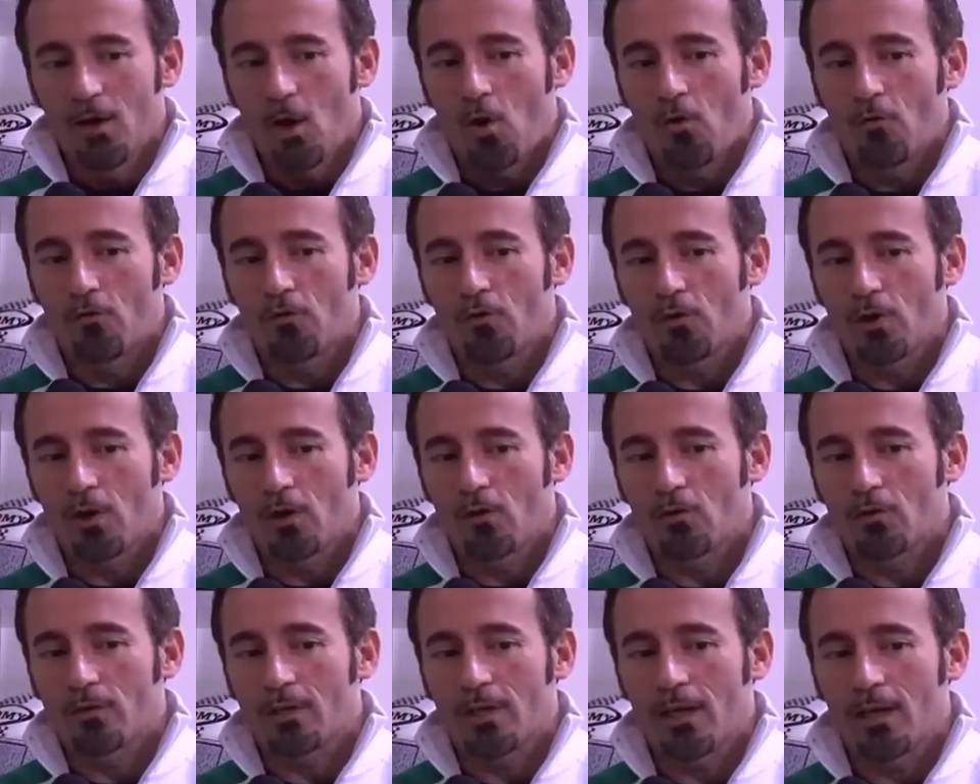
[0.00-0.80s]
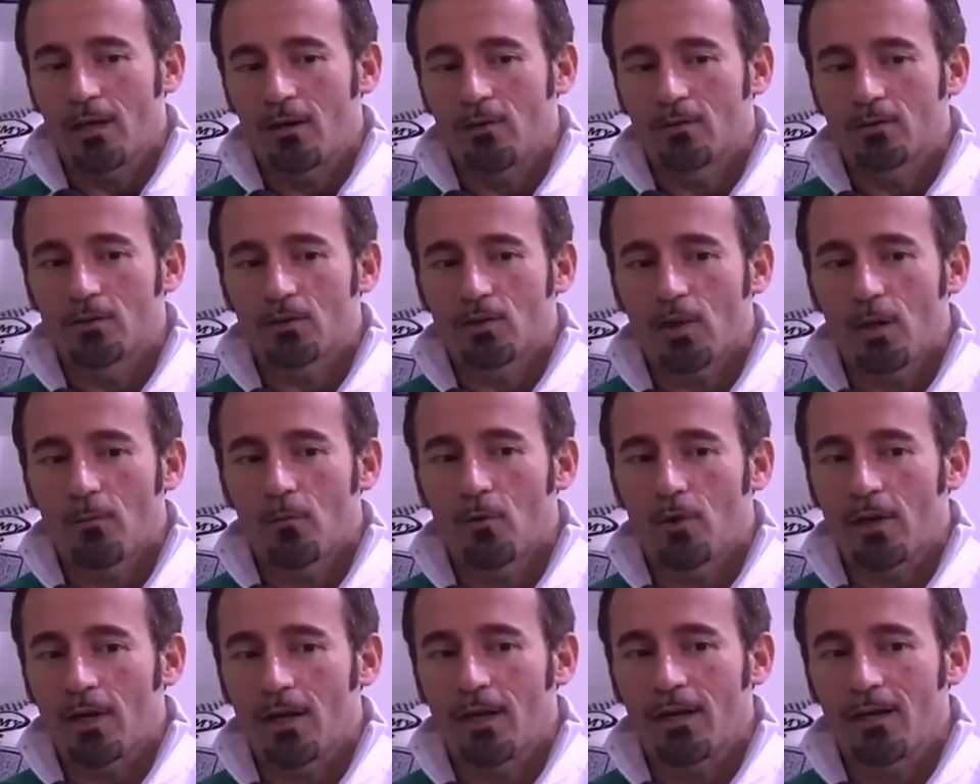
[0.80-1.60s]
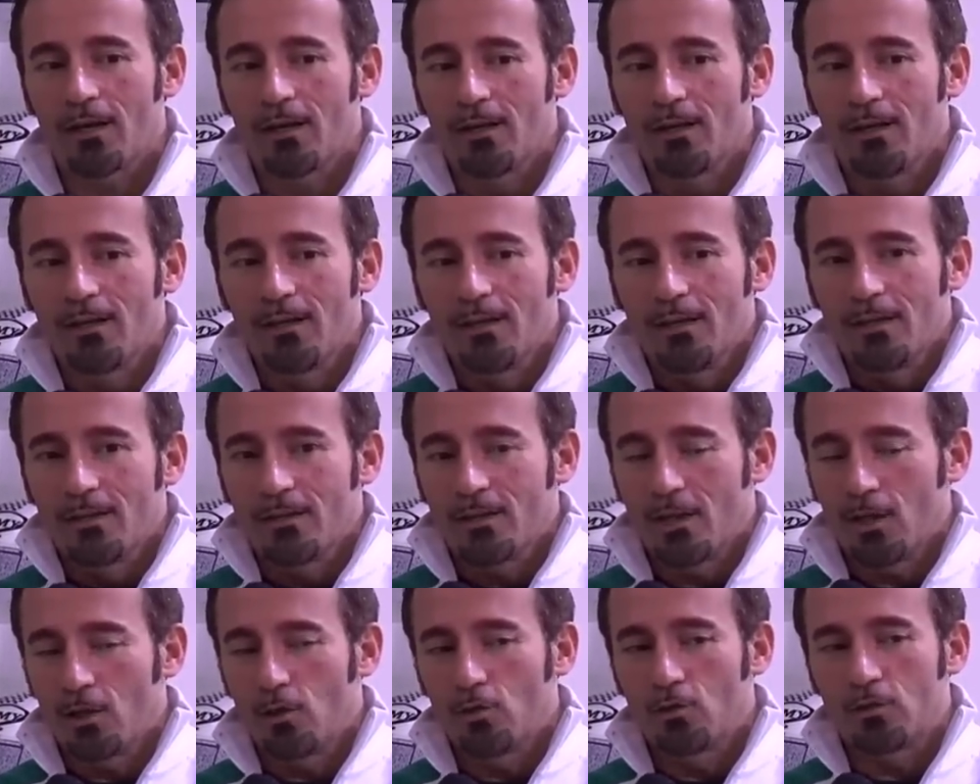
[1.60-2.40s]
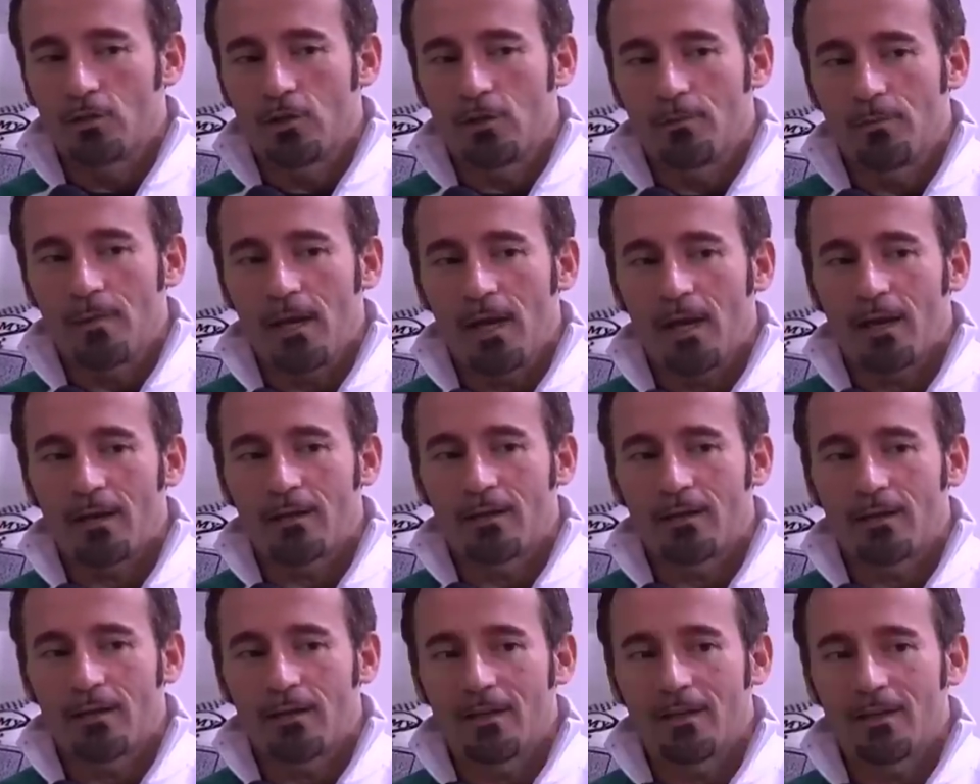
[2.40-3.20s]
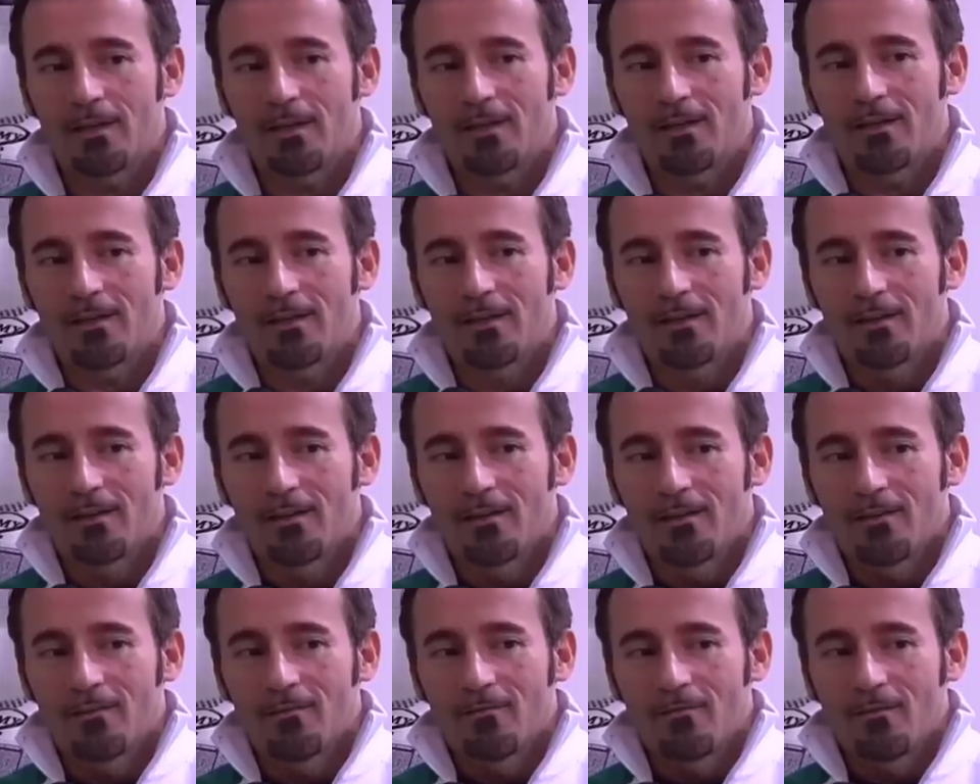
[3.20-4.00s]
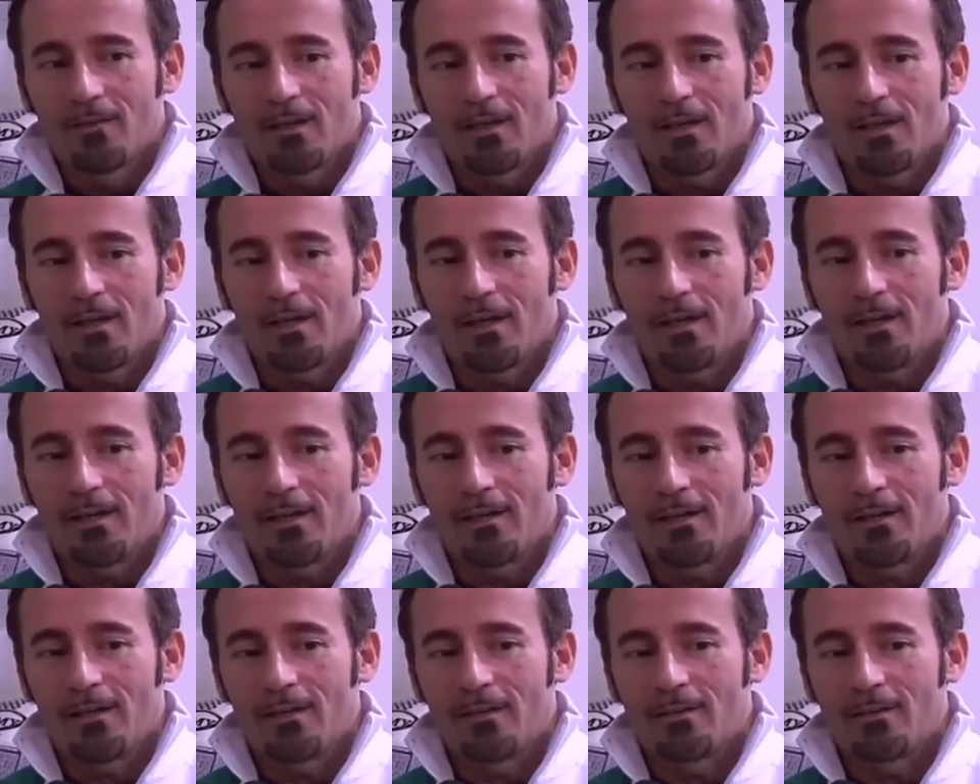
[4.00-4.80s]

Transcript: è un fiore all'occhiello, diciamo che negli ultimi anni eh,